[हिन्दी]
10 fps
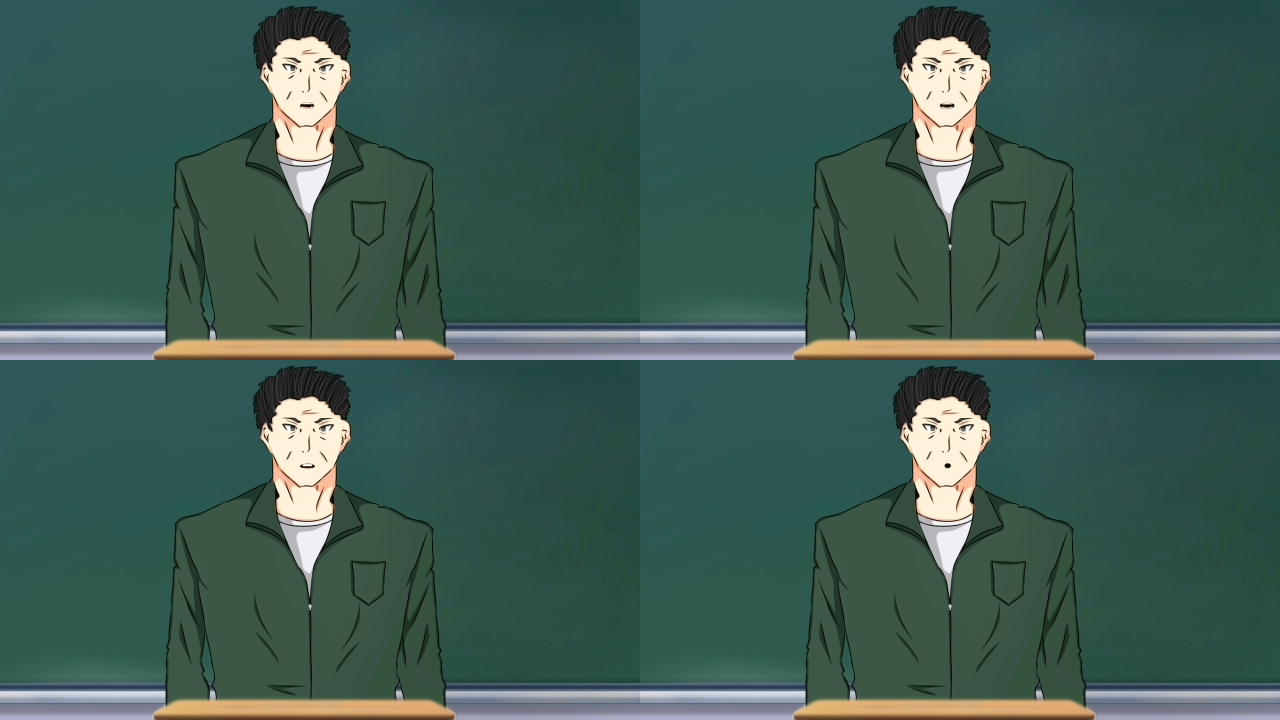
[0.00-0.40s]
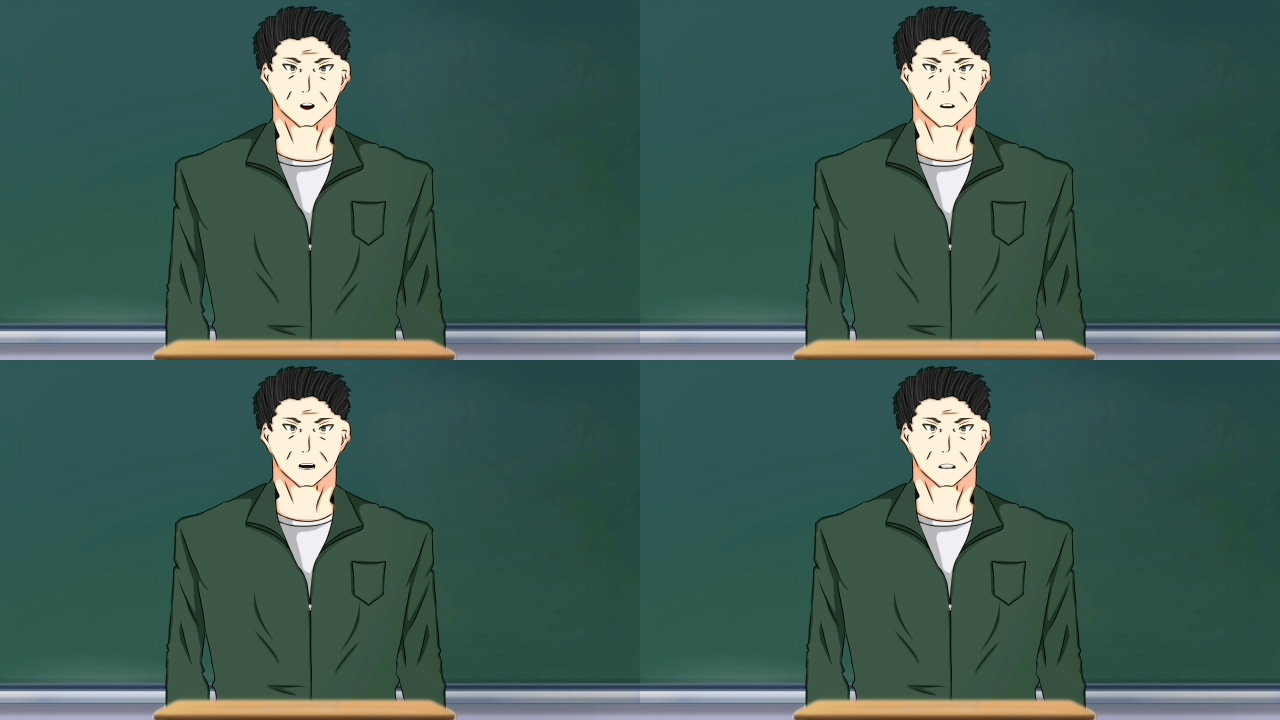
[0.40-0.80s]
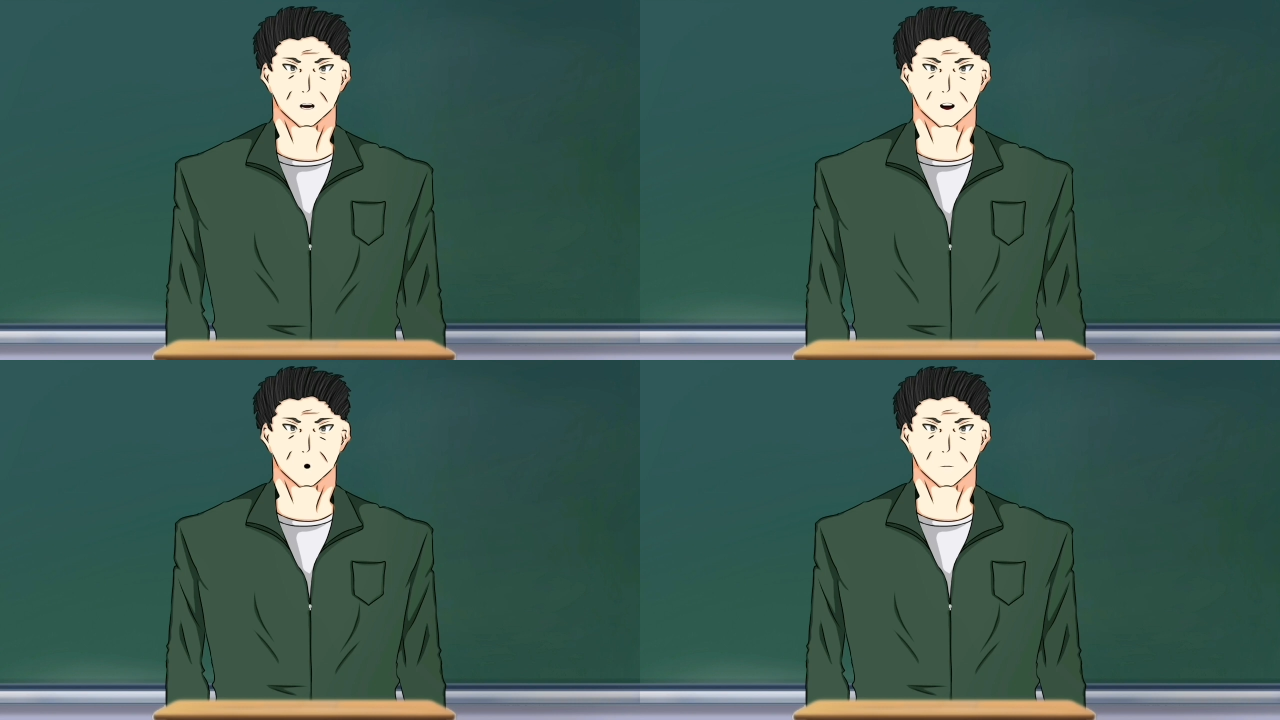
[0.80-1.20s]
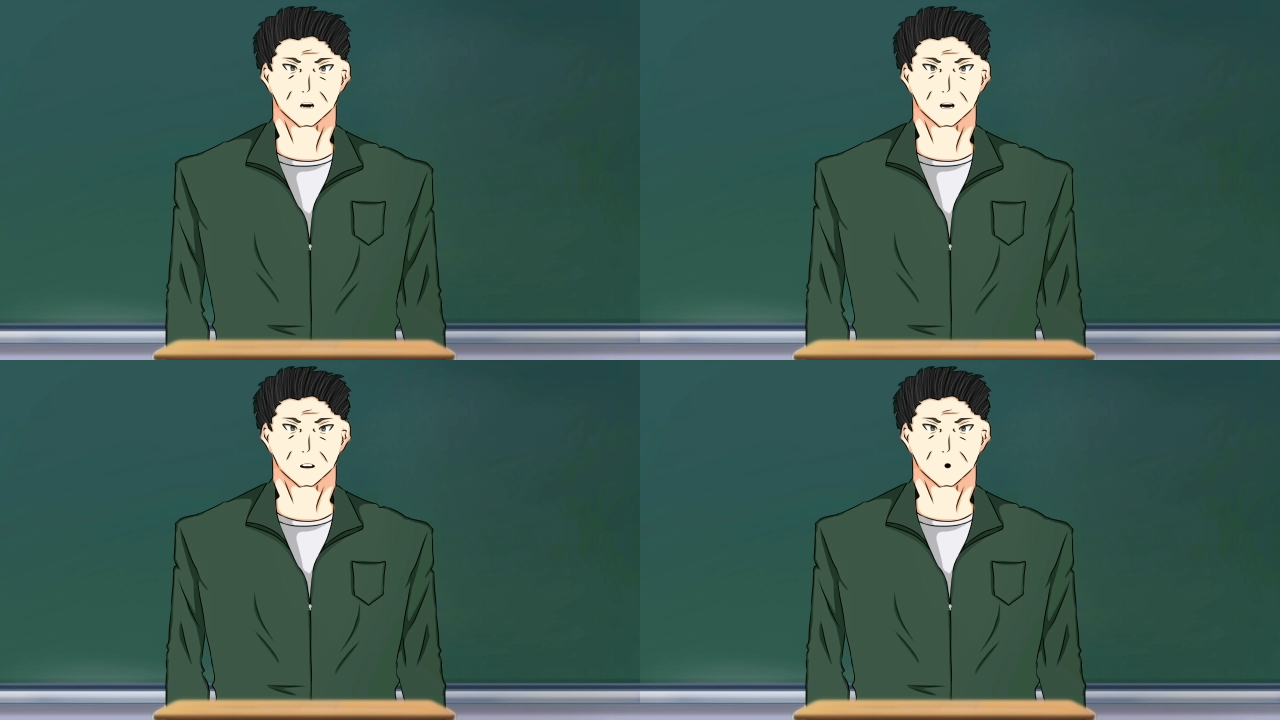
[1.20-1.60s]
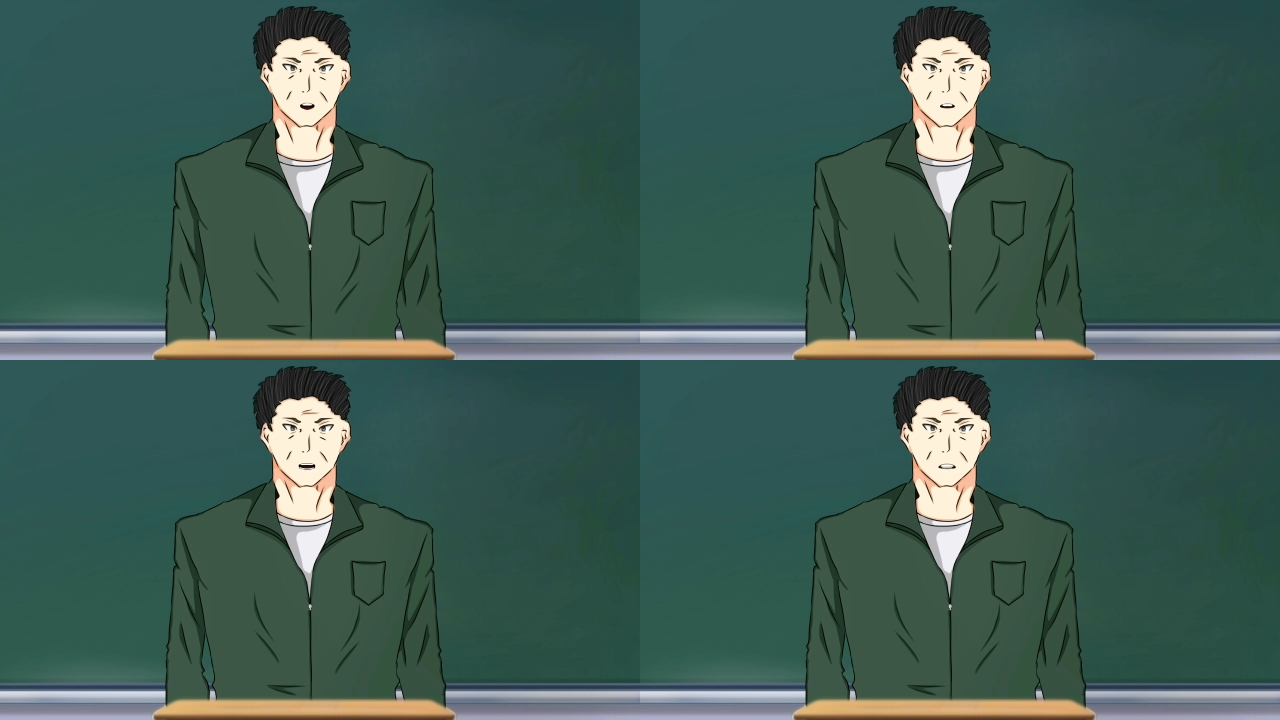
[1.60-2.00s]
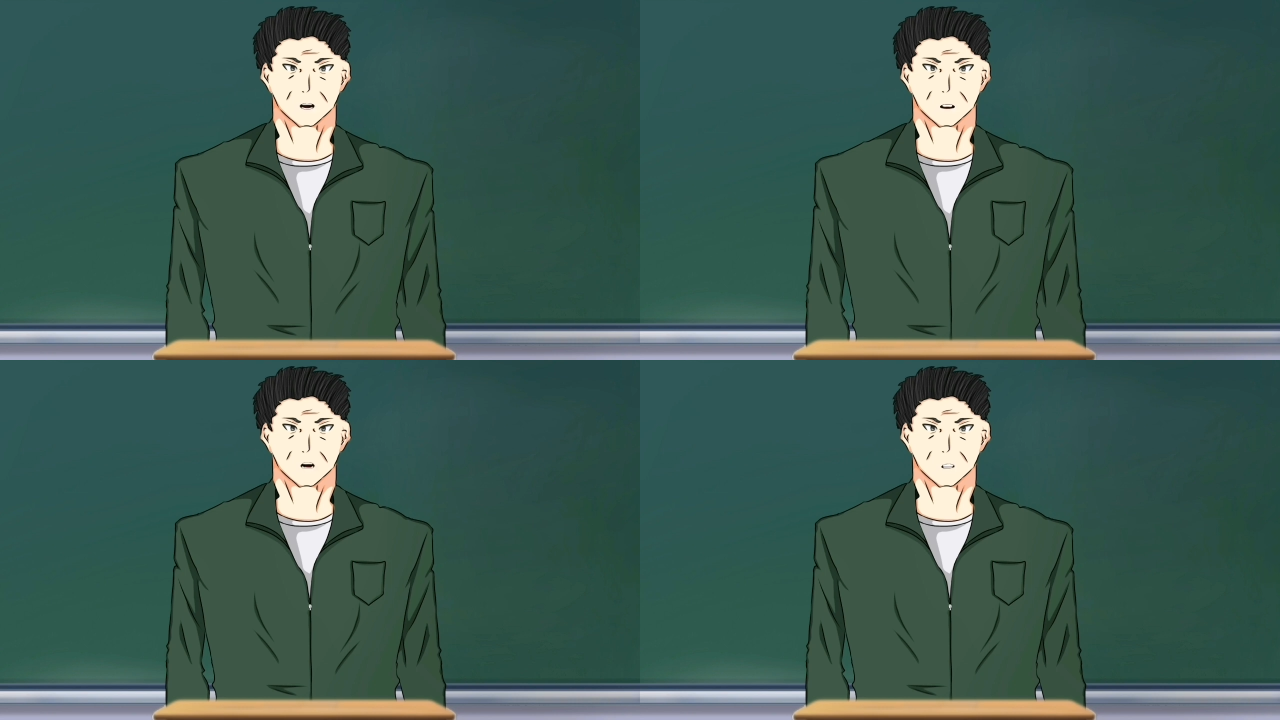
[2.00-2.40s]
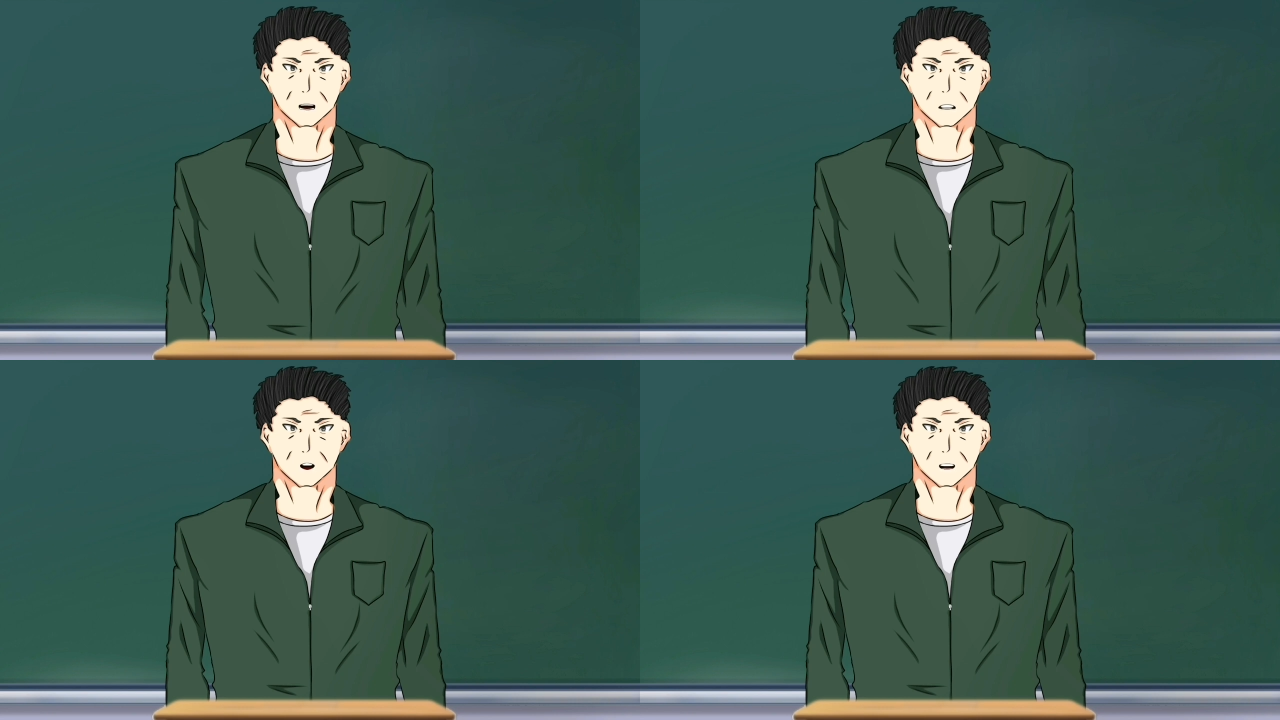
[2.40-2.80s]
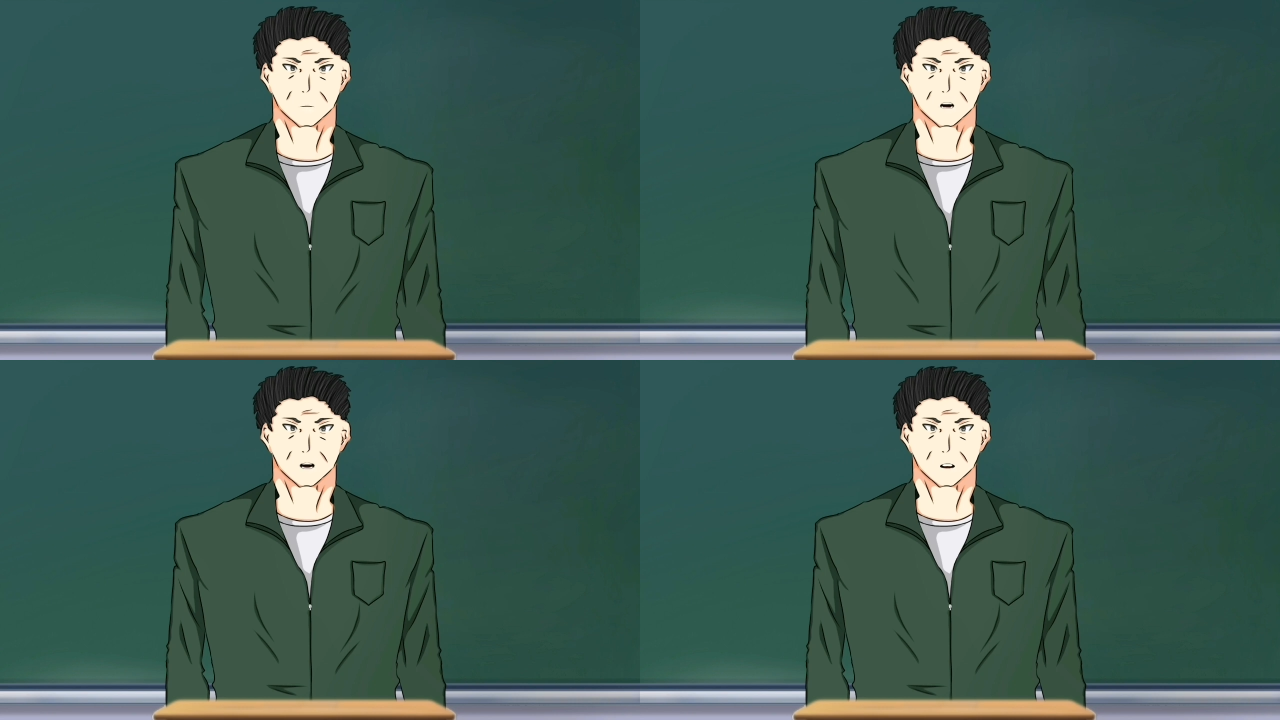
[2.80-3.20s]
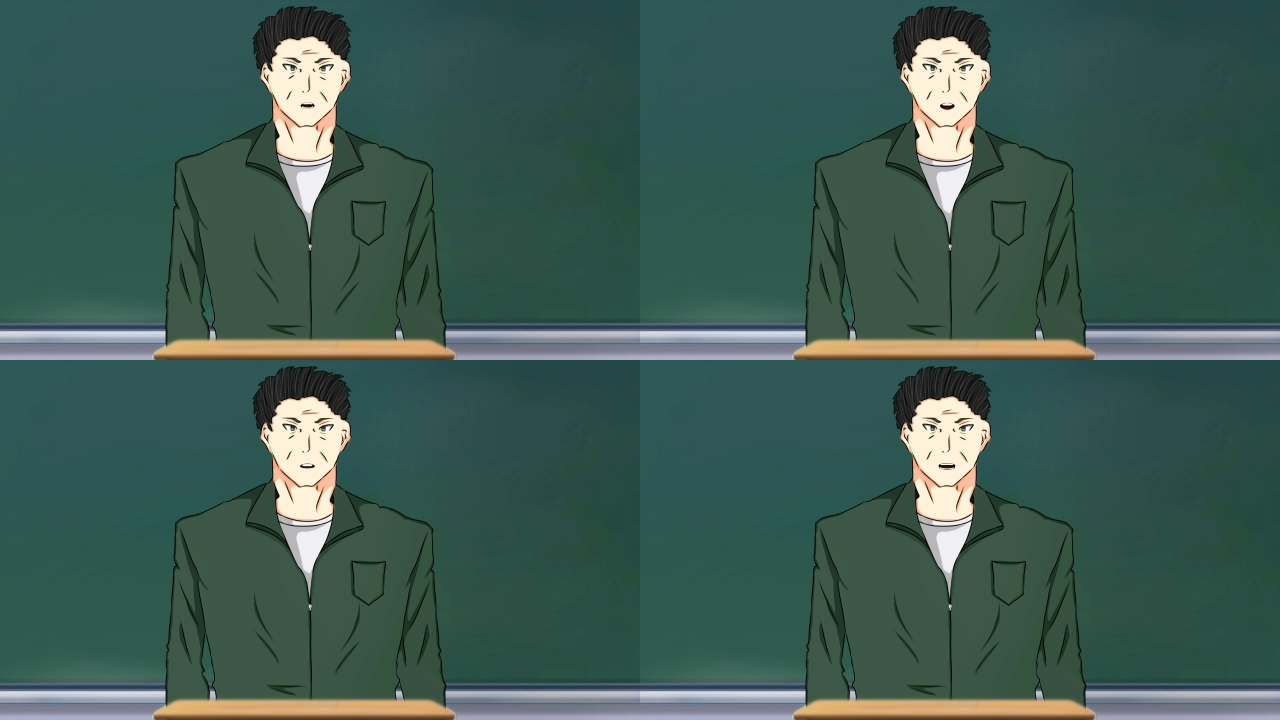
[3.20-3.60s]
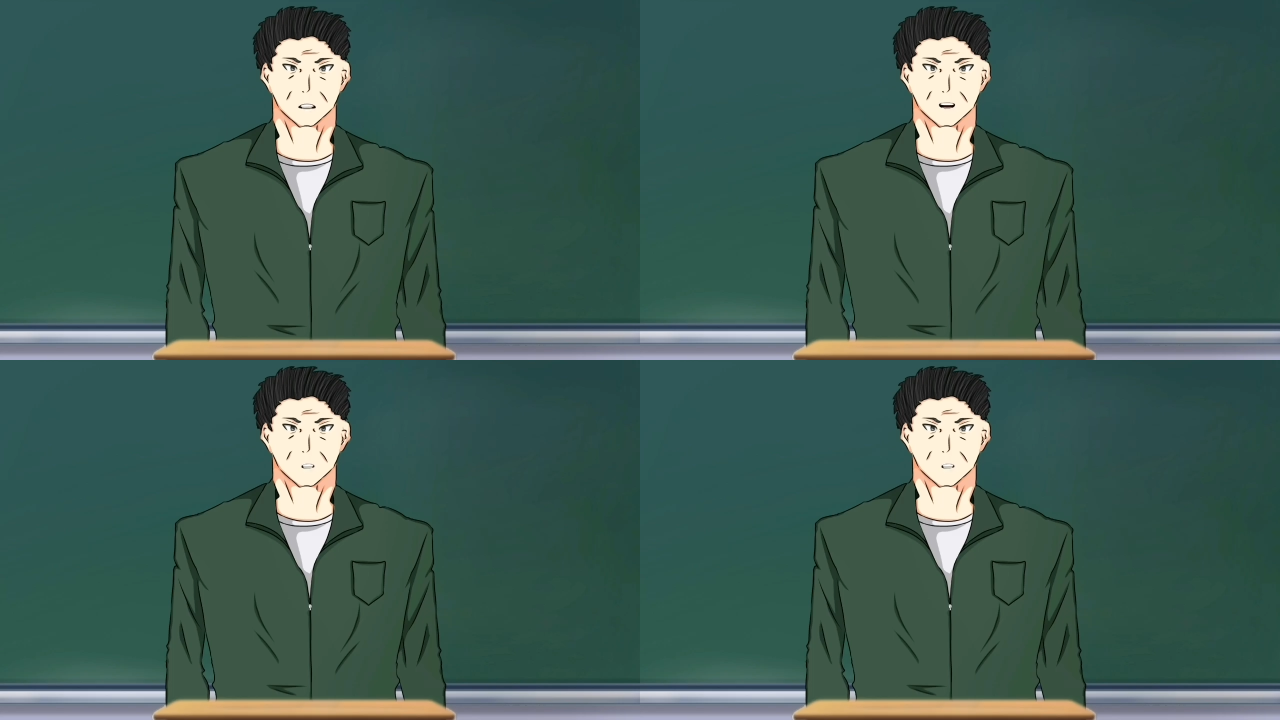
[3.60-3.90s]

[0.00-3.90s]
जो हॉकी का प्लेयर था ना तब मैं बहुत बड़े बड़े गोल देता